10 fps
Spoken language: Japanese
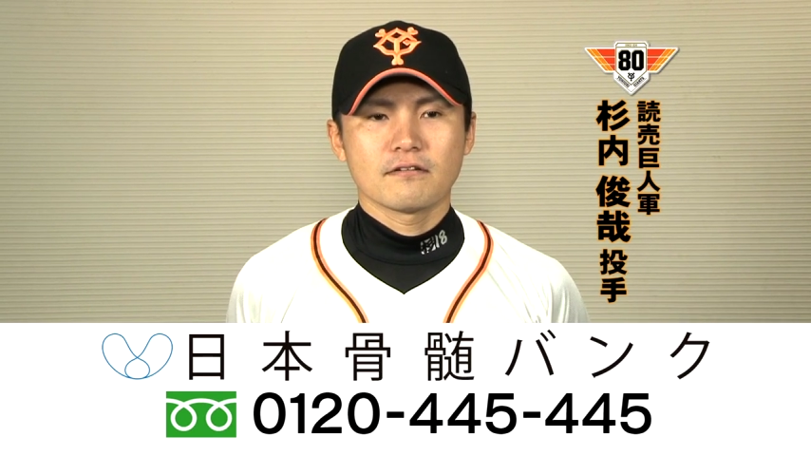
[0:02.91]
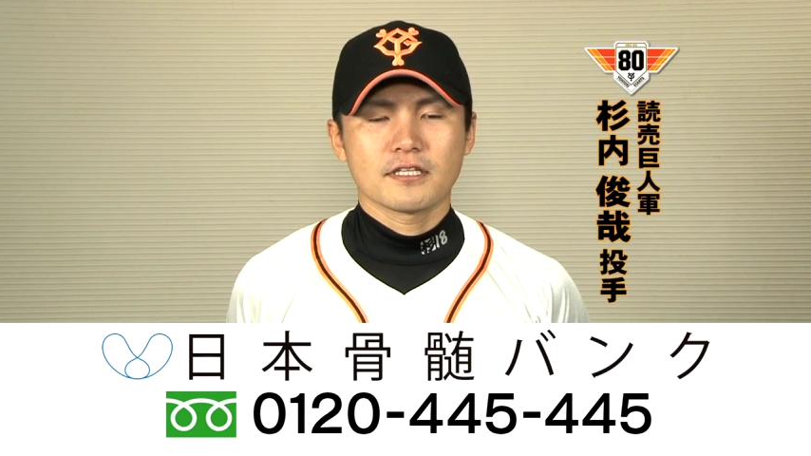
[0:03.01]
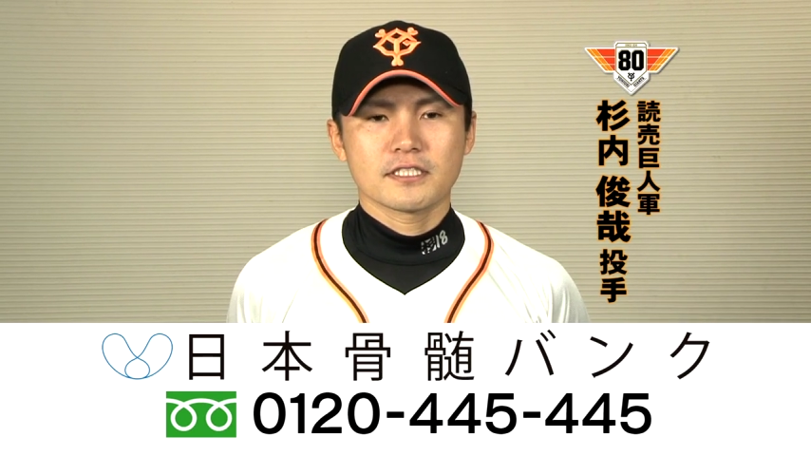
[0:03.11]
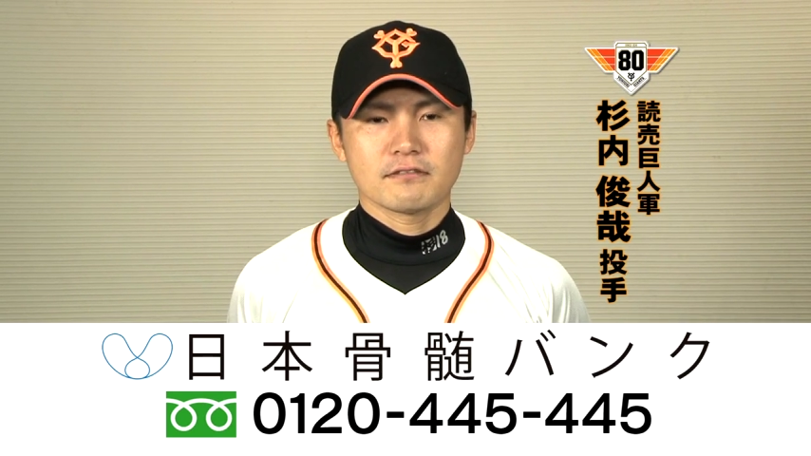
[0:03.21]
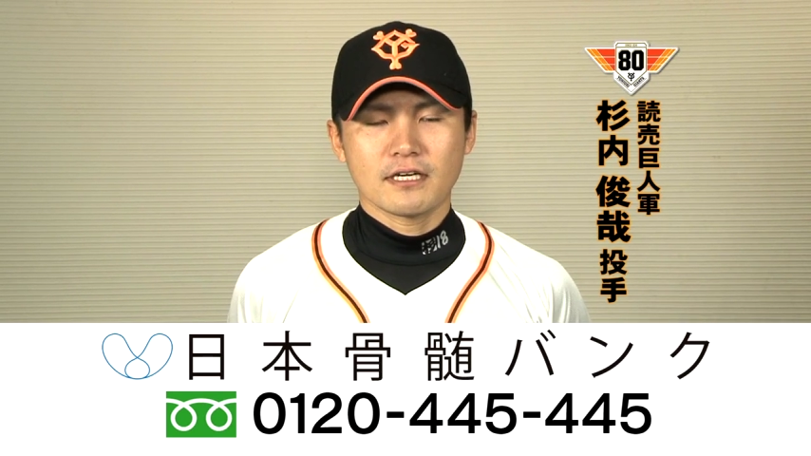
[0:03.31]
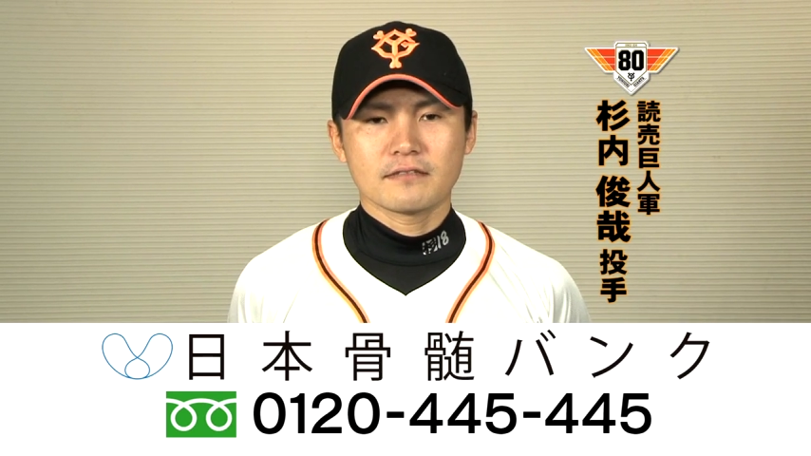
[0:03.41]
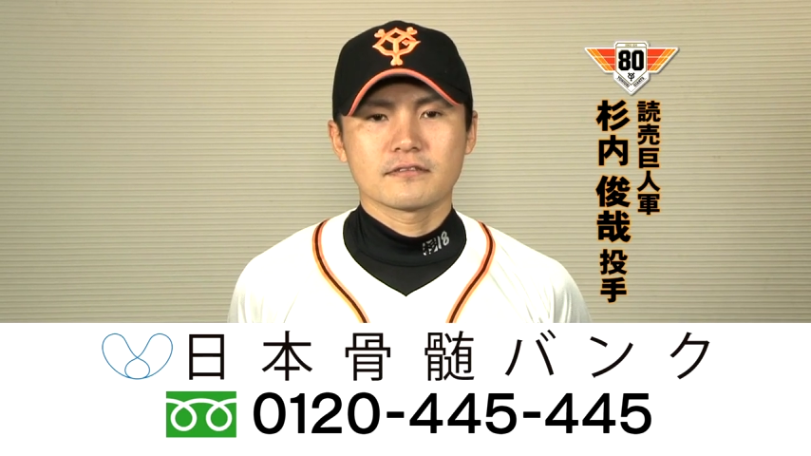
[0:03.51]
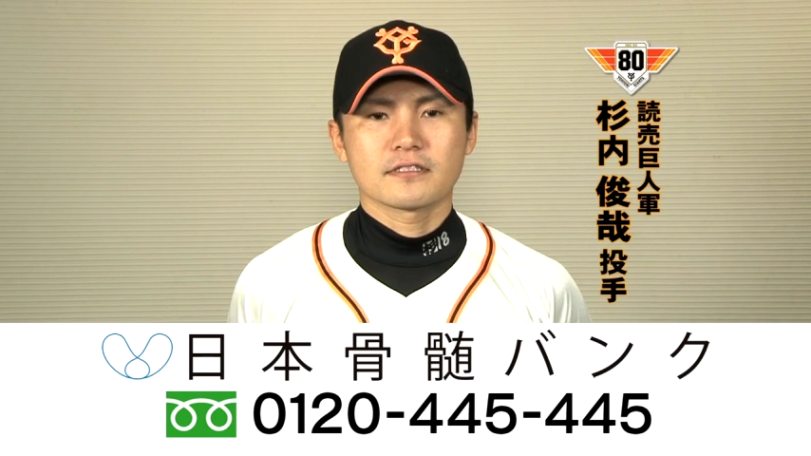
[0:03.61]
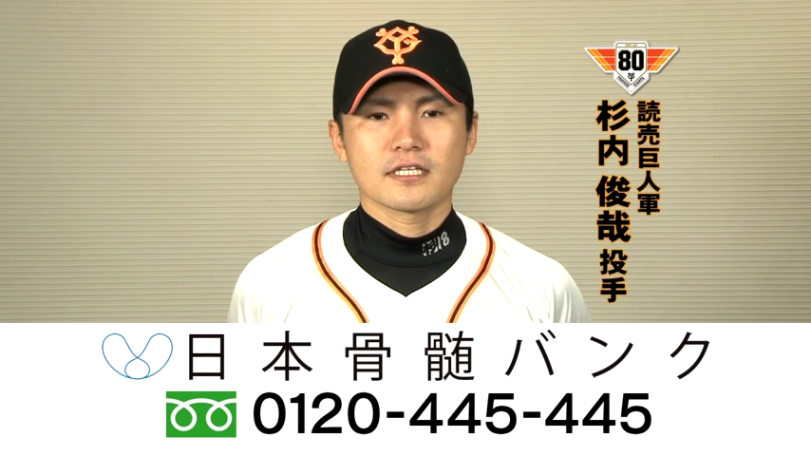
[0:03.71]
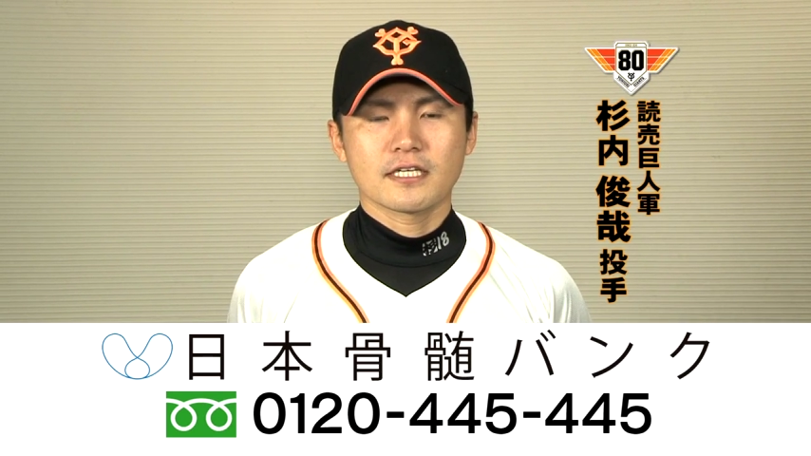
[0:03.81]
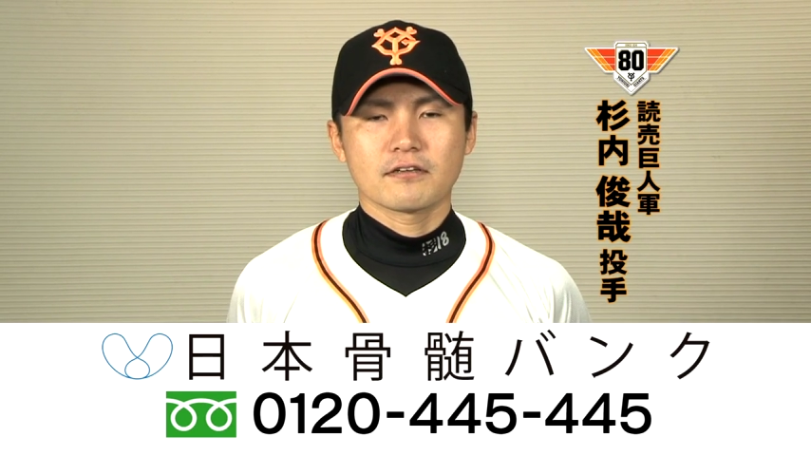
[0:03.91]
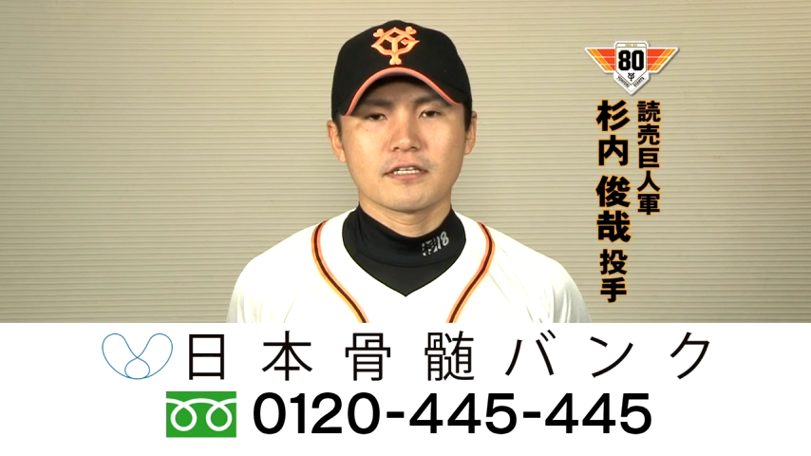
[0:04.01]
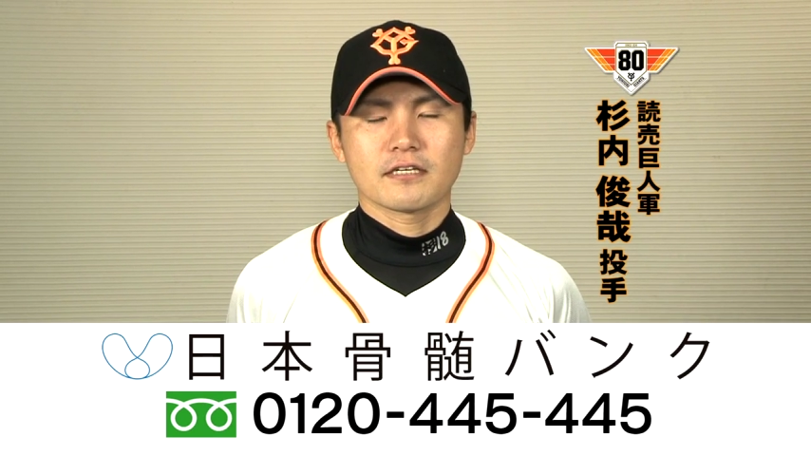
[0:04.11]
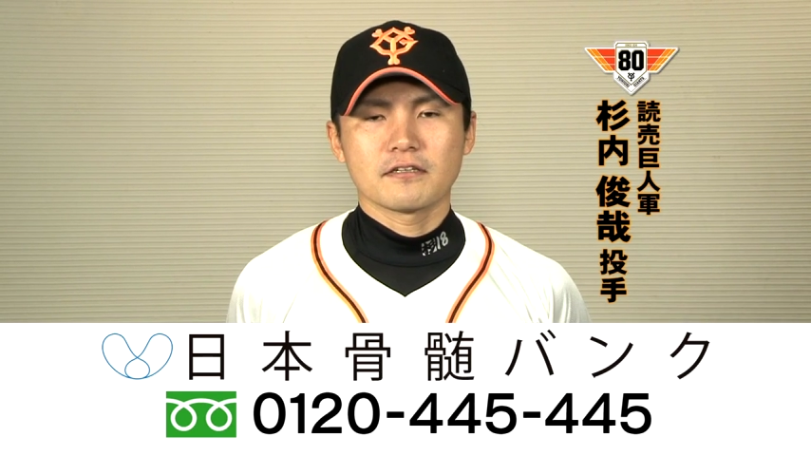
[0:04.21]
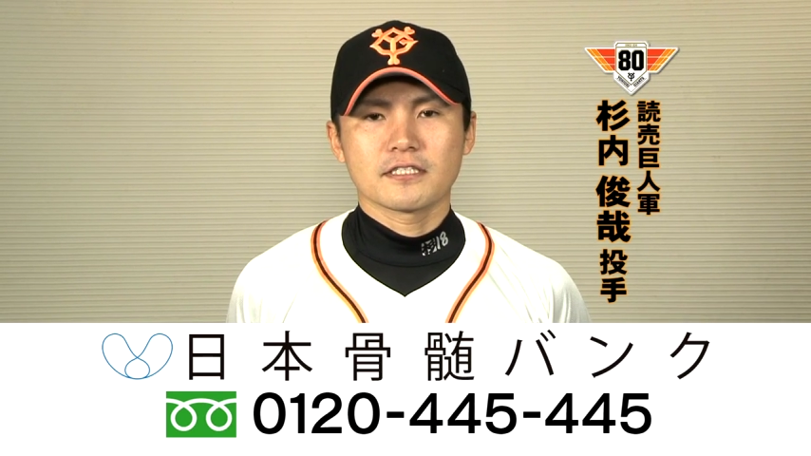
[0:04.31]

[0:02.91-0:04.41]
私は誰かの役